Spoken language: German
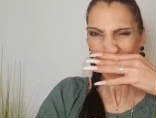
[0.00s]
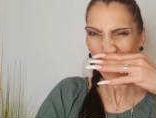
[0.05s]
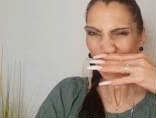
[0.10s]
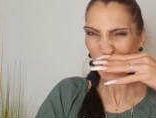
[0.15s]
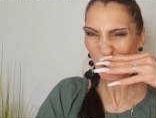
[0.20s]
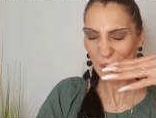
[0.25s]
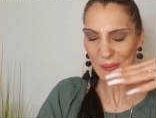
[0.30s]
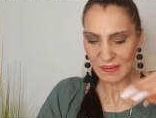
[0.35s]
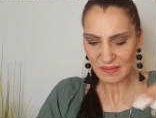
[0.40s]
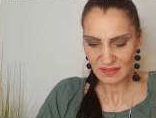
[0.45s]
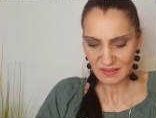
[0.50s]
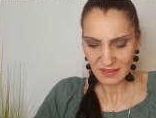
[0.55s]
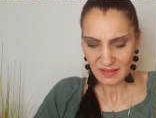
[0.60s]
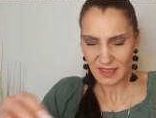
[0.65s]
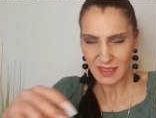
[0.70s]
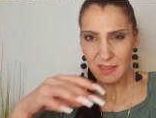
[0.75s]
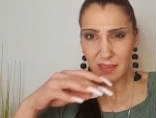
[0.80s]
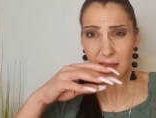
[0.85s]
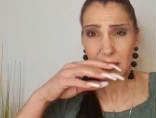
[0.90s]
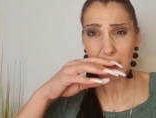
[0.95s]
Oh,
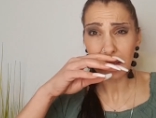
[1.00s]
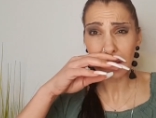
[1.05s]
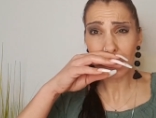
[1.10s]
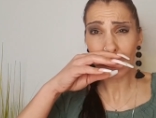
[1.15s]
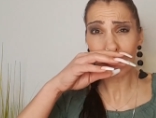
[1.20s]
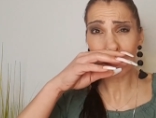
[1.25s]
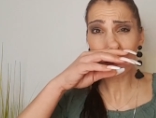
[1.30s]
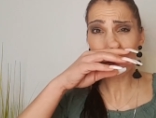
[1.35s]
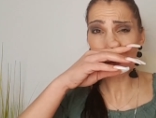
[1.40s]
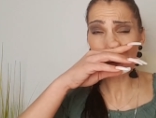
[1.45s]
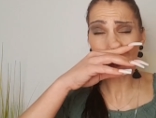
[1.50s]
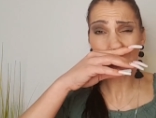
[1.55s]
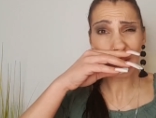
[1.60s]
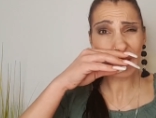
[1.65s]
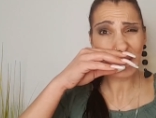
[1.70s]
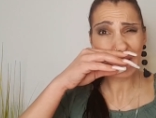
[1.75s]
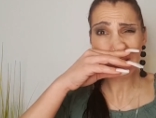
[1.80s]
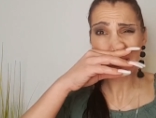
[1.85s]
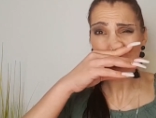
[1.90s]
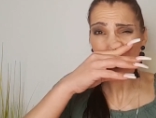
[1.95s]
jetzt geht's glaube ich los.